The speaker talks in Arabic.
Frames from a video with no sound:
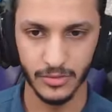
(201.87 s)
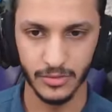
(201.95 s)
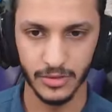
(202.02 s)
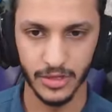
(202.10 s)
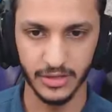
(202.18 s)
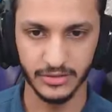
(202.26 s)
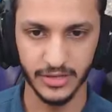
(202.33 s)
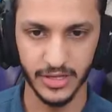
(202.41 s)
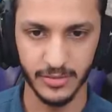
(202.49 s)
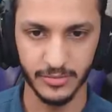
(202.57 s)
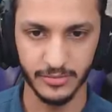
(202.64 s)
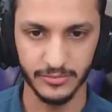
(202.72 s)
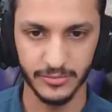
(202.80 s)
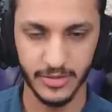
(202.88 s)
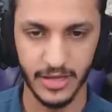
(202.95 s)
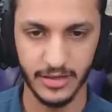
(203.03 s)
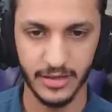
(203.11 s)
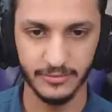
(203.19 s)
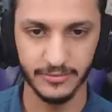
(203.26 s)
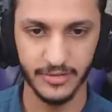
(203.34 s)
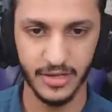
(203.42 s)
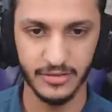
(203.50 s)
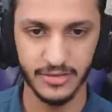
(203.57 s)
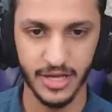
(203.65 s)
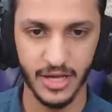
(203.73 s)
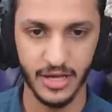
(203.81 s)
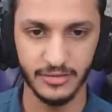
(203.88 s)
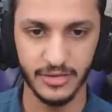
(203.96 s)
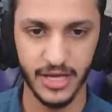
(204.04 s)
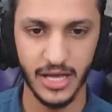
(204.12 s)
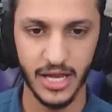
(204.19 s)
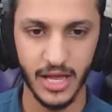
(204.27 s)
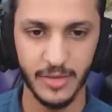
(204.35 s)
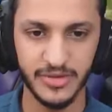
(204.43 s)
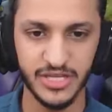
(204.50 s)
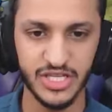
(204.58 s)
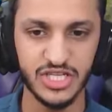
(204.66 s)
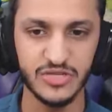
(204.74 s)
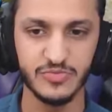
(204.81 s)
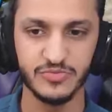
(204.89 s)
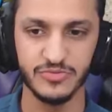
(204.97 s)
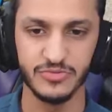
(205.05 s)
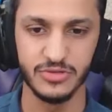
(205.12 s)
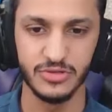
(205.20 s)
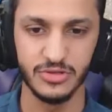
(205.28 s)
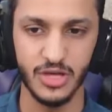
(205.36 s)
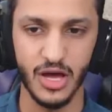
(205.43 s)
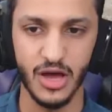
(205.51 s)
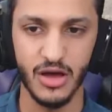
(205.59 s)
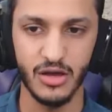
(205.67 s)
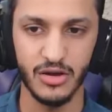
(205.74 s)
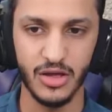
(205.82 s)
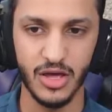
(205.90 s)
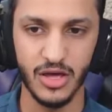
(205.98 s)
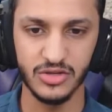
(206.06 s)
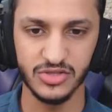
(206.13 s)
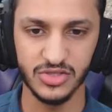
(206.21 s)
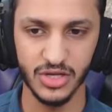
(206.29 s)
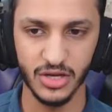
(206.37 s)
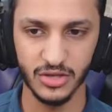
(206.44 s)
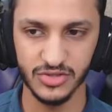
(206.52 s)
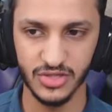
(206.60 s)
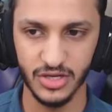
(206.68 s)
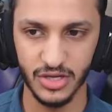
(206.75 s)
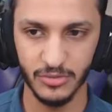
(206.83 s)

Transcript: يا طيب لا لا يا يا, يا الحبيب يا ليل السيارة سريعة